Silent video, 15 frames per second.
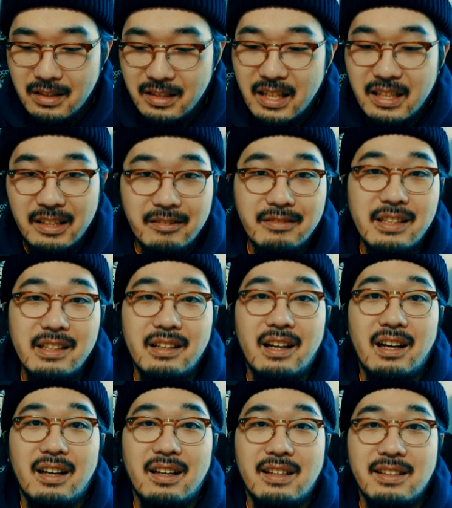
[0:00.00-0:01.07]
う。嫌な予感
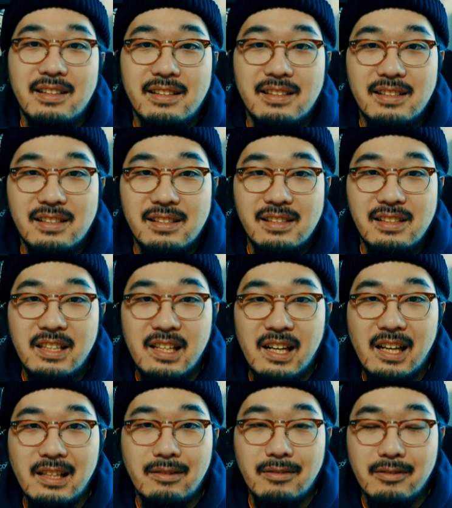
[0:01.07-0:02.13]
がした
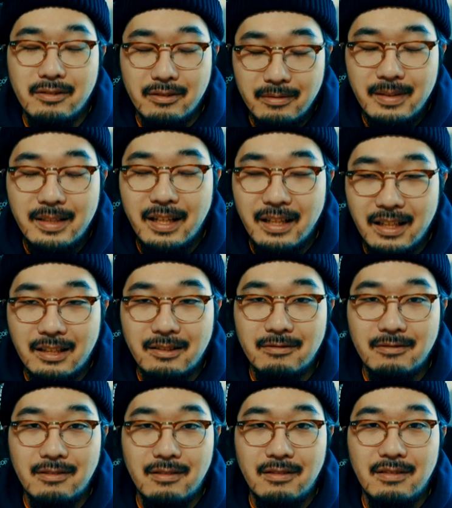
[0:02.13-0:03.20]
ら案の定みたいなと
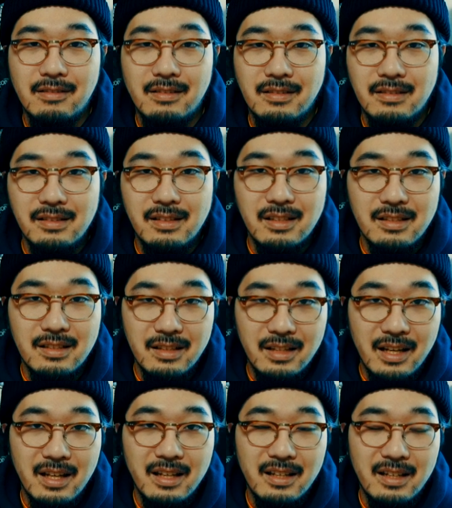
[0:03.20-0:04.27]
ころでした
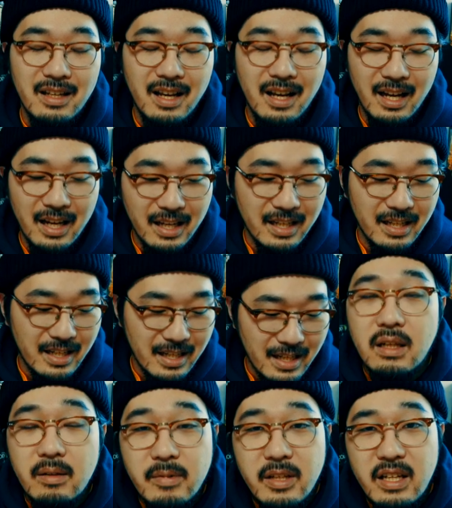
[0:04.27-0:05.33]
ね。はい。
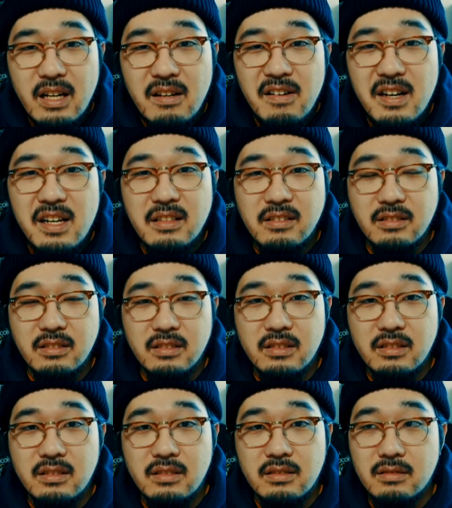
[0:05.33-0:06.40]
カ
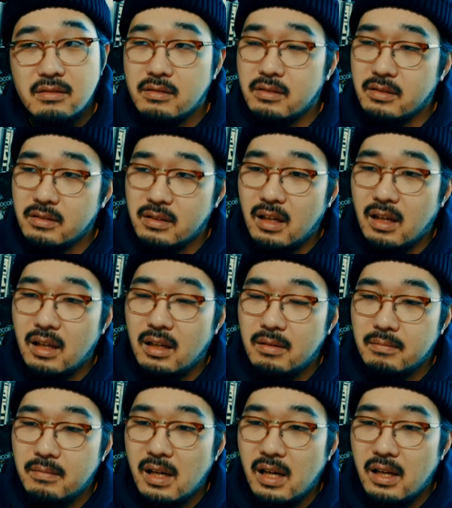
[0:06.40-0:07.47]
メラワークというか、
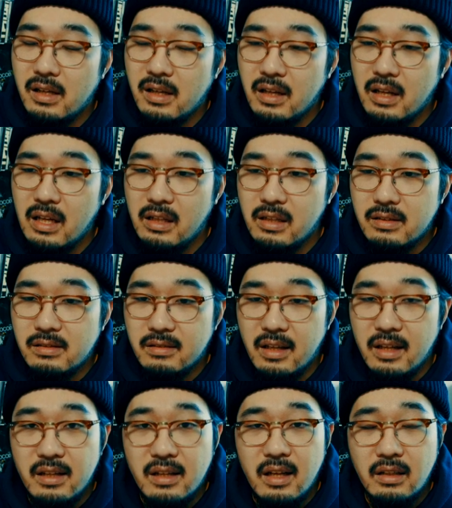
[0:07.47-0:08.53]
まあ、絵です
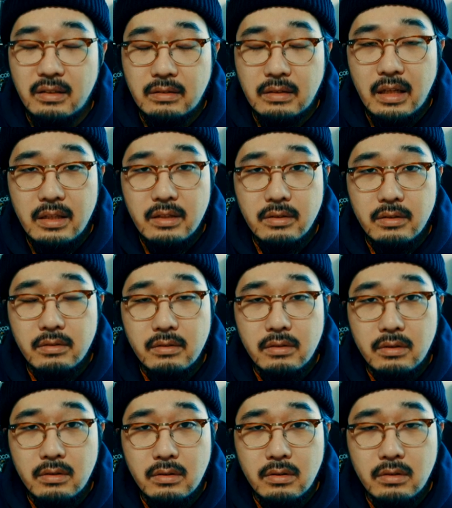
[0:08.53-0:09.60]
ね。あの、最初
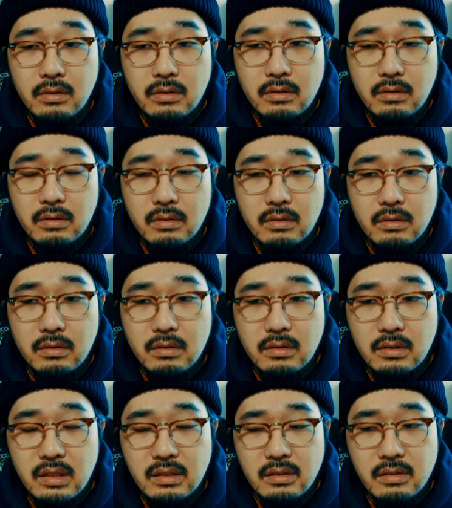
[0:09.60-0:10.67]
の
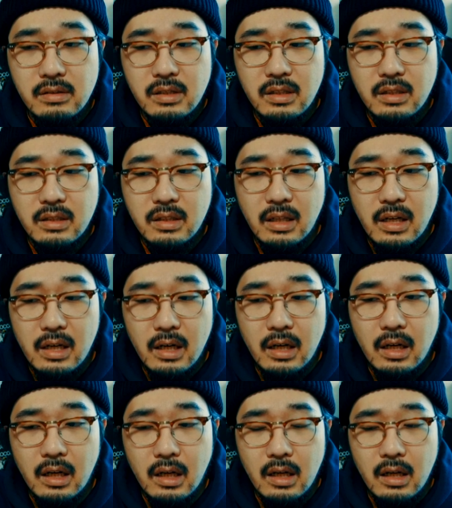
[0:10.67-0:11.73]
殺人か
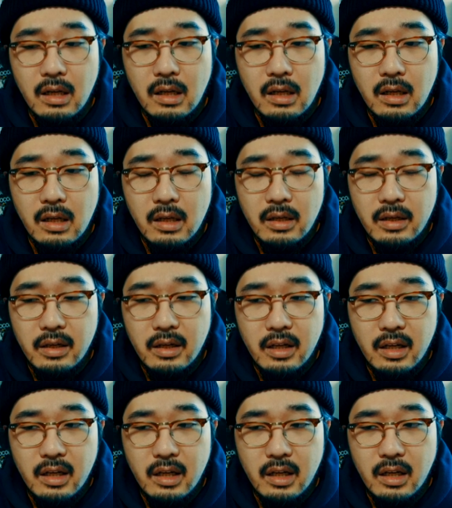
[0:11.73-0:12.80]
ら、
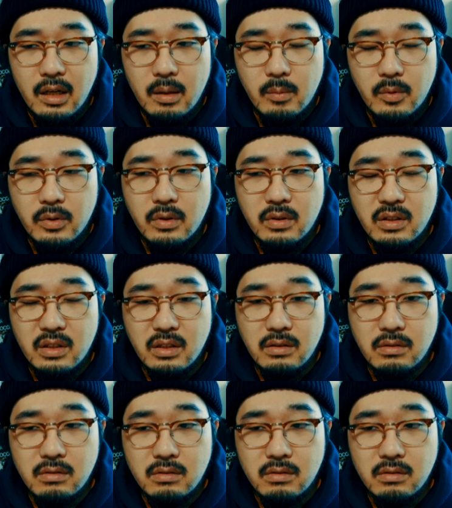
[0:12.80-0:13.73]
えー、戻ってく